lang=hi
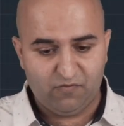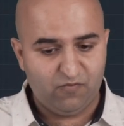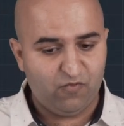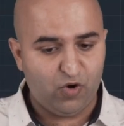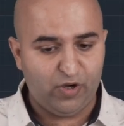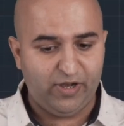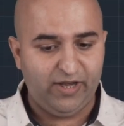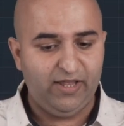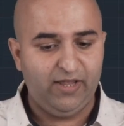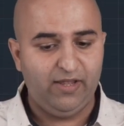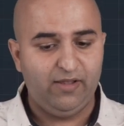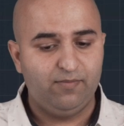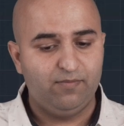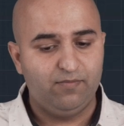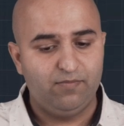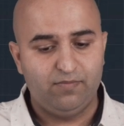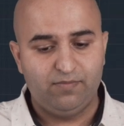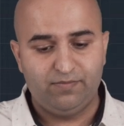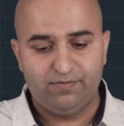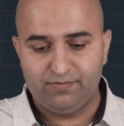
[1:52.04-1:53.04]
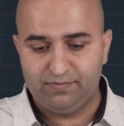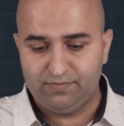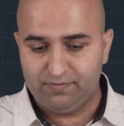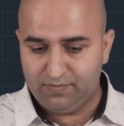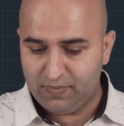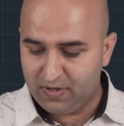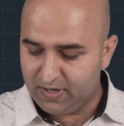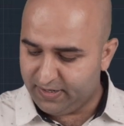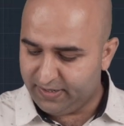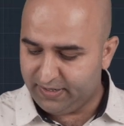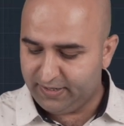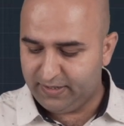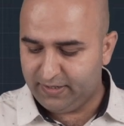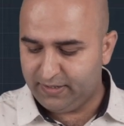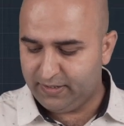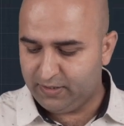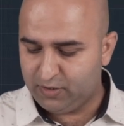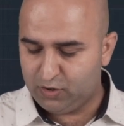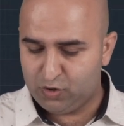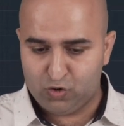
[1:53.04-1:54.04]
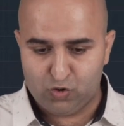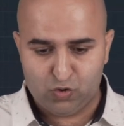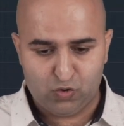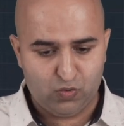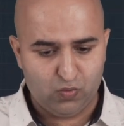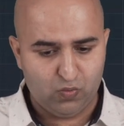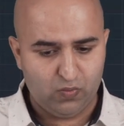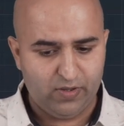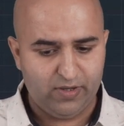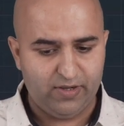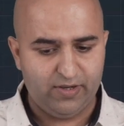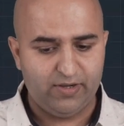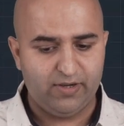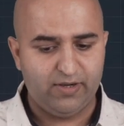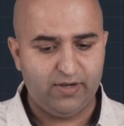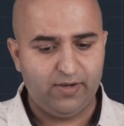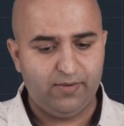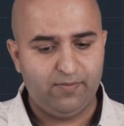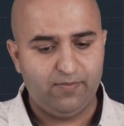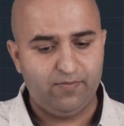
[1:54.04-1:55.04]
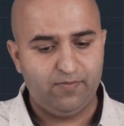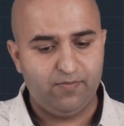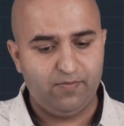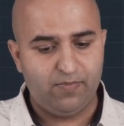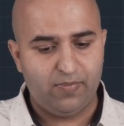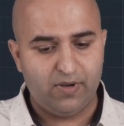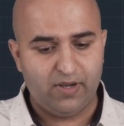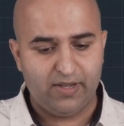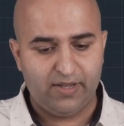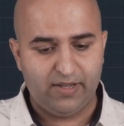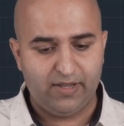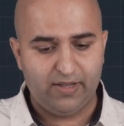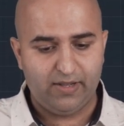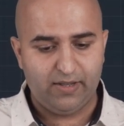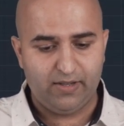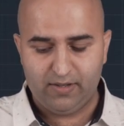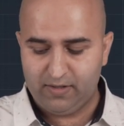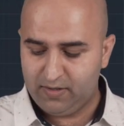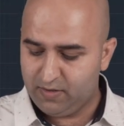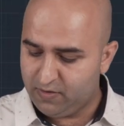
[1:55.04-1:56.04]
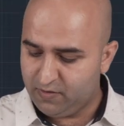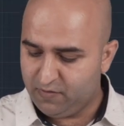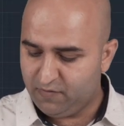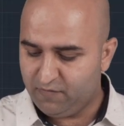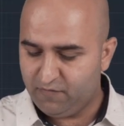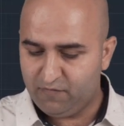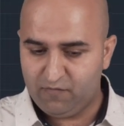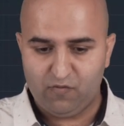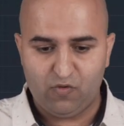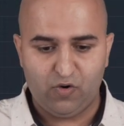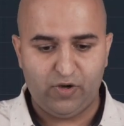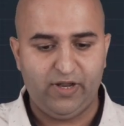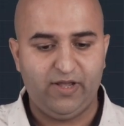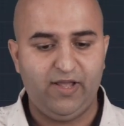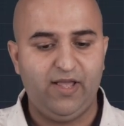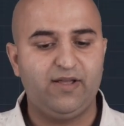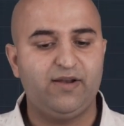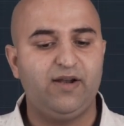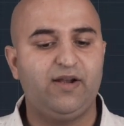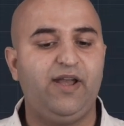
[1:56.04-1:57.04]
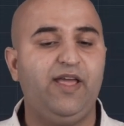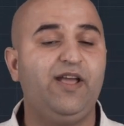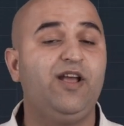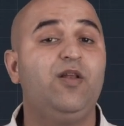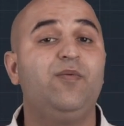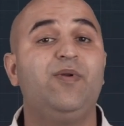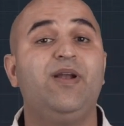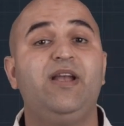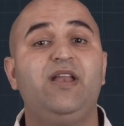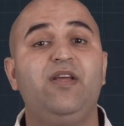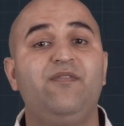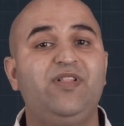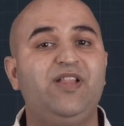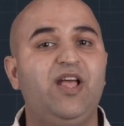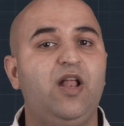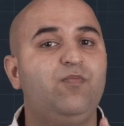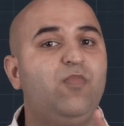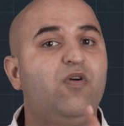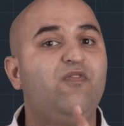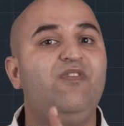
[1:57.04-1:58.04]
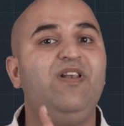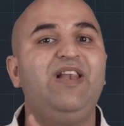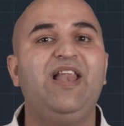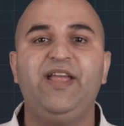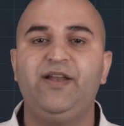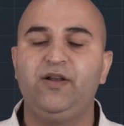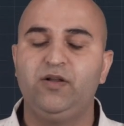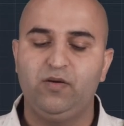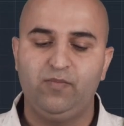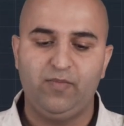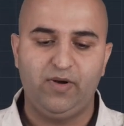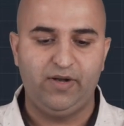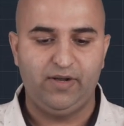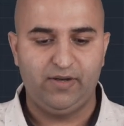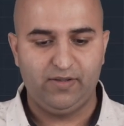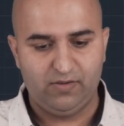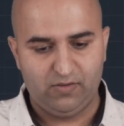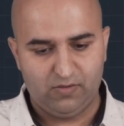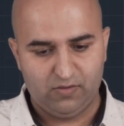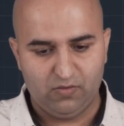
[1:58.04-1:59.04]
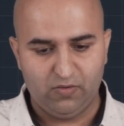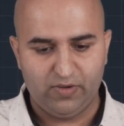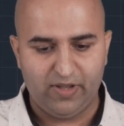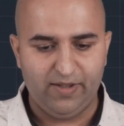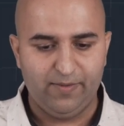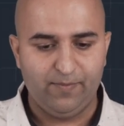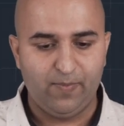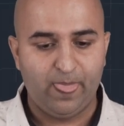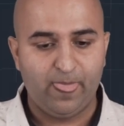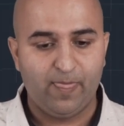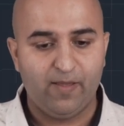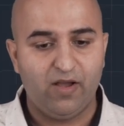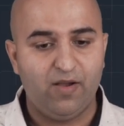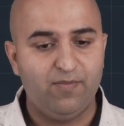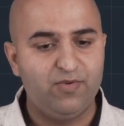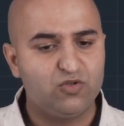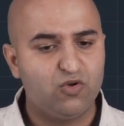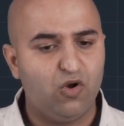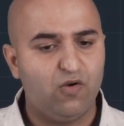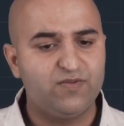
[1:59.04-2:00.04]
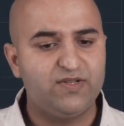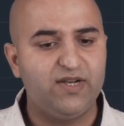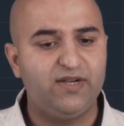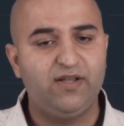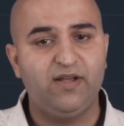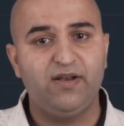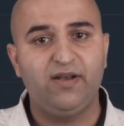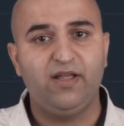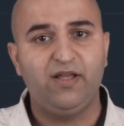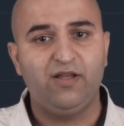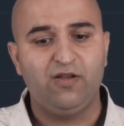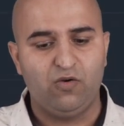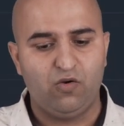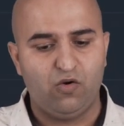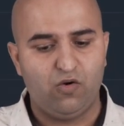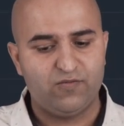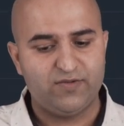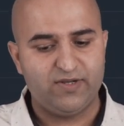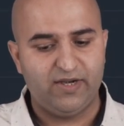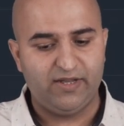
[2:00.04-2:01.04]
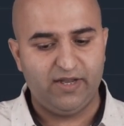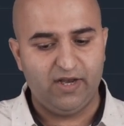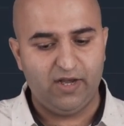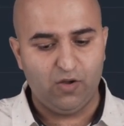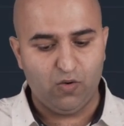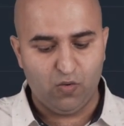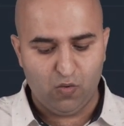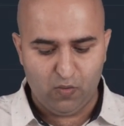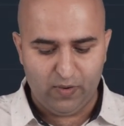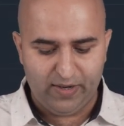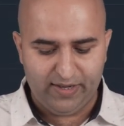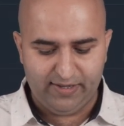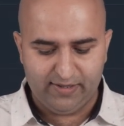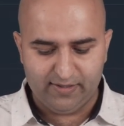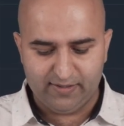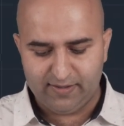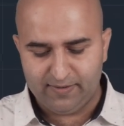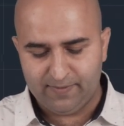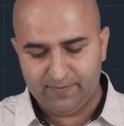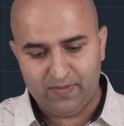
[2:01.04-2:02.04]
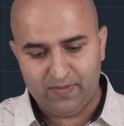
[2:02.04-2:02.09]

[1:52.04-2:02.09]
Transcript: फोर्टी बाई टू हंड्रेड बाई फोर्टी का एक रेक्टेंगल बना लिया विद हेल्प ऑफ लाइन कमांड ओके अब इसको ऑफसेट करना है ऑफसेट के लिए ओ एंटर